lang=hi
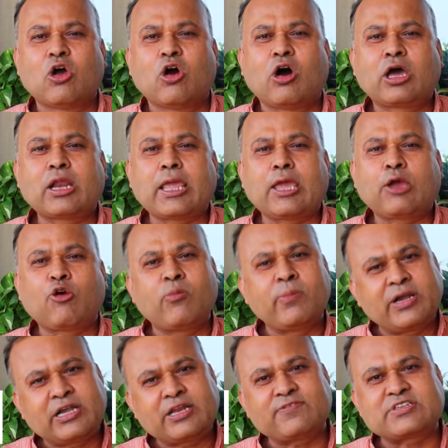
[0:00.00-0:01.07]
और
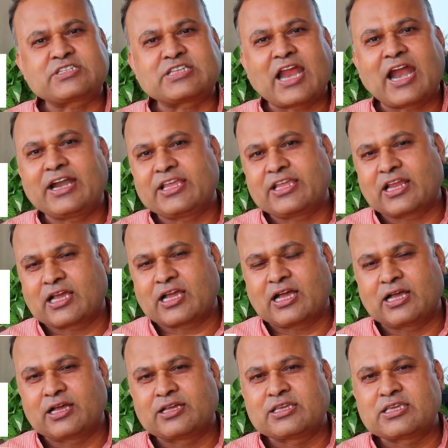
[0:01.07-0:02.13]
एकोमोडेटिव स्टैंड ही
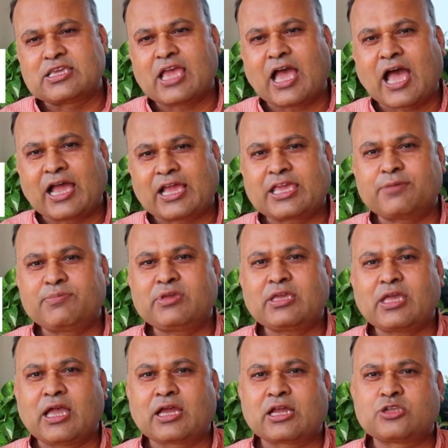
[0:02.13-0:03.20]
रखा कि आगे भी
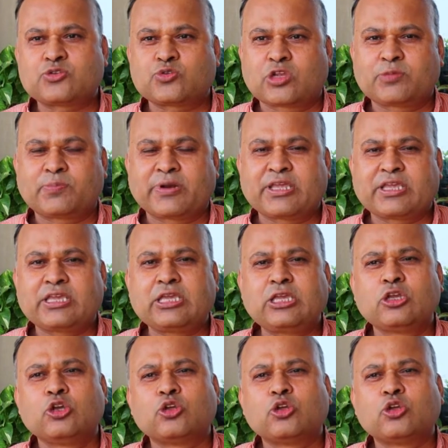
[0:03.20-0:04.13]
अगर जरूरत पड़ेगी